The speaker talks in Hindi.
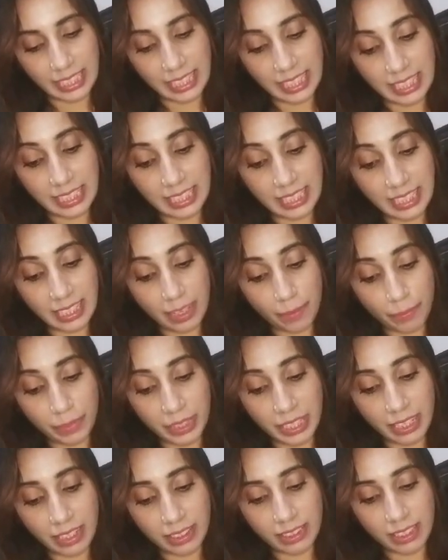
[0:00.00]
किसी
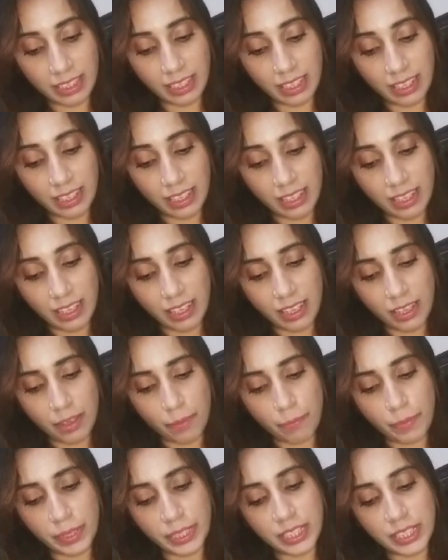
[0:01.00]
अपने से
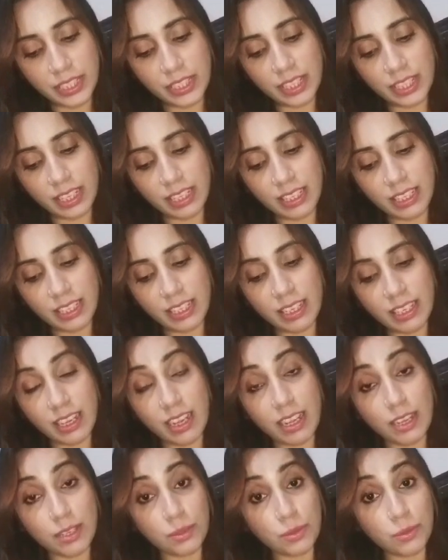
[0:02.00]
बिछड़ जाने के
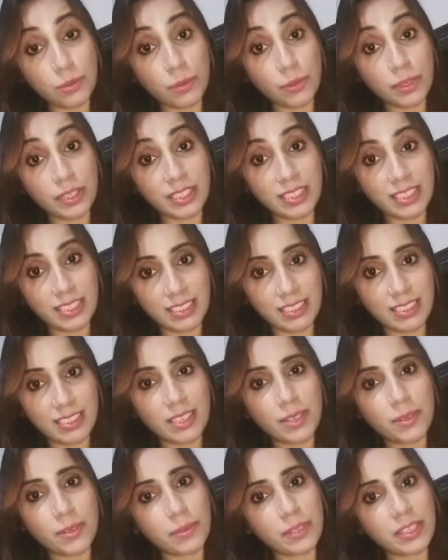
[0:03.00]
आंसू और किस्से
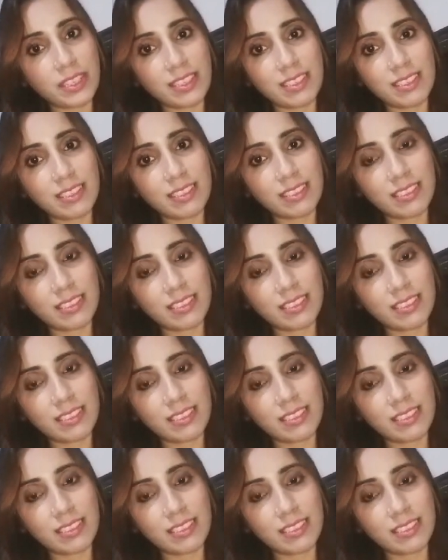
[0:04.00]
होंगे